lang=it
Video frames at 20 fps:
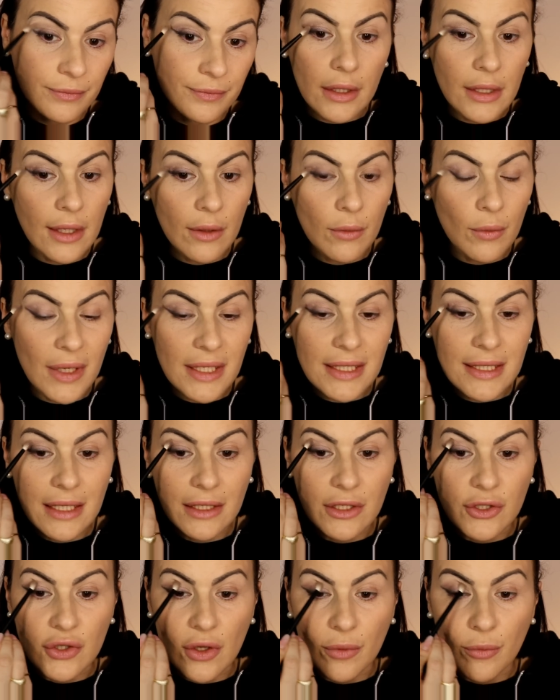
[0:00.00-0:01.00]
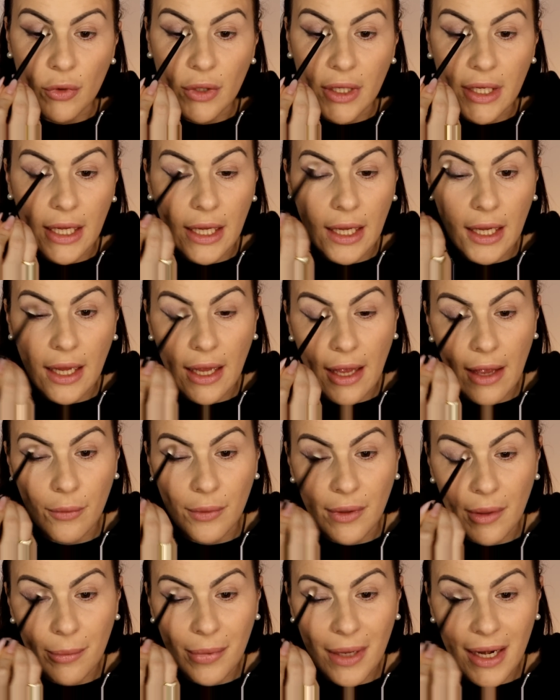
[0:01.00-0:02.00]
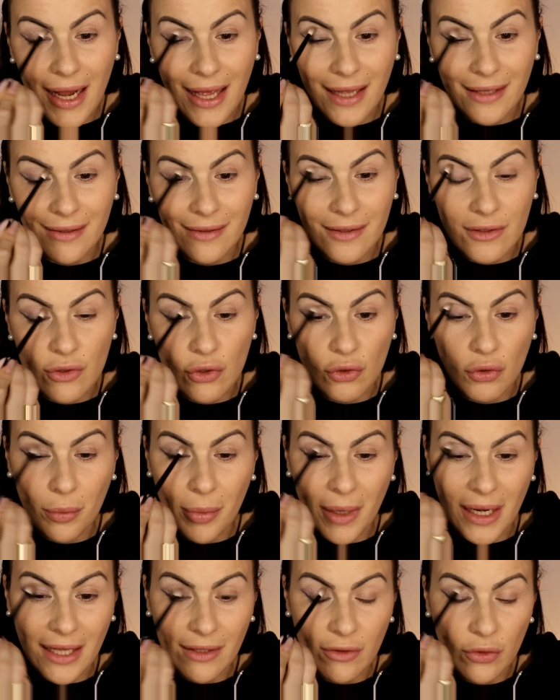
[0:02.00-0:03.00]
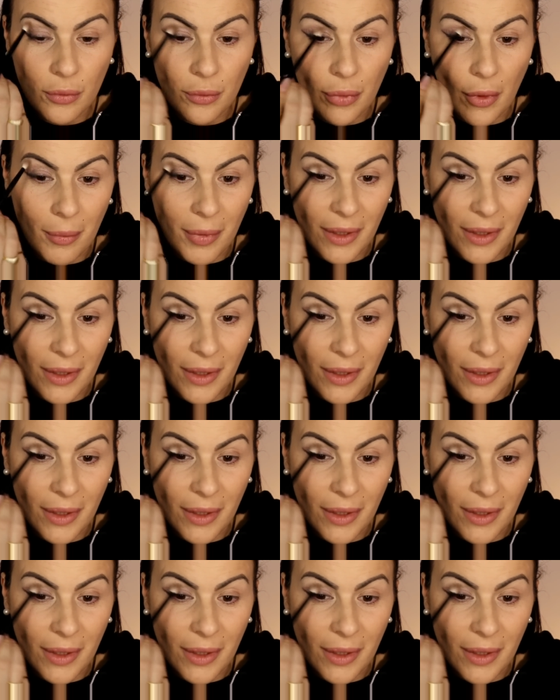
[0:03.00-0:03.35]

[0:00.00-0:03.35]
Anche questa diciamo che è una palette, sono palette un po'